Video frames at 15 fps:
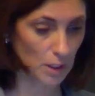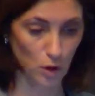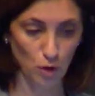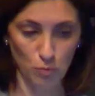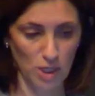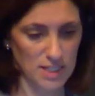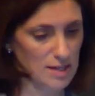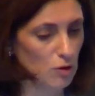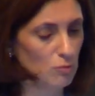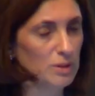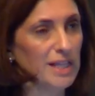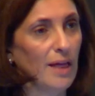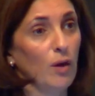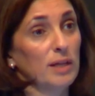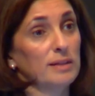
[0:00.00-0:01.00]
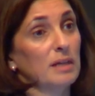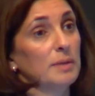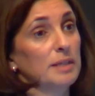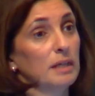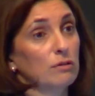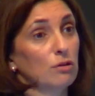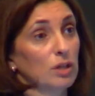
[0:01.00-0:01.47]
Como les he comentado, la
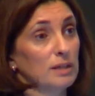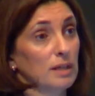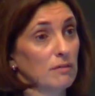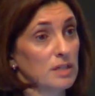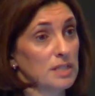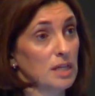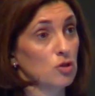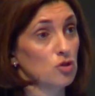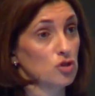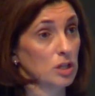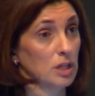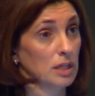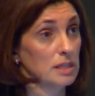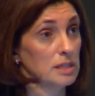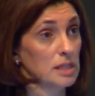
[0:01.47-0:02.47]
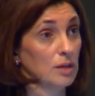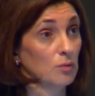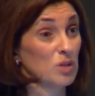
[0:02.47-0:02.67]
tramitación a través de los CEIS.